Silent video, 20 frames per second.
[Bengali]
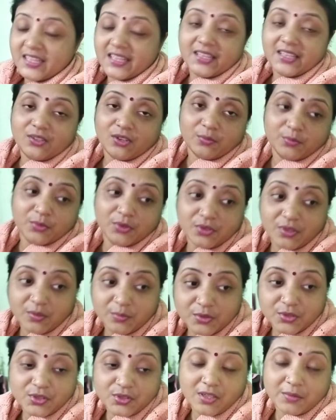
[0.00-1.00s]
এই কম্বল
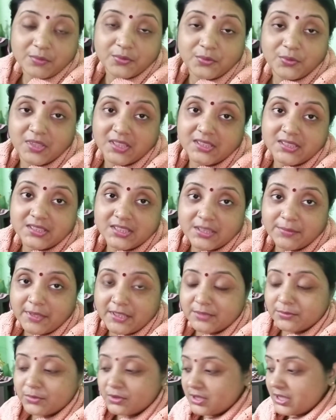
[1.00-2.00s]
টম্বল সব খুলে দিচ্ছে
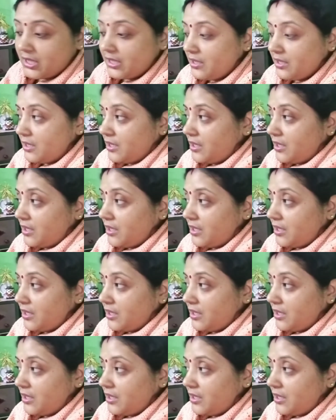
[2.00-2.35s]
মাঝে মধ্যেই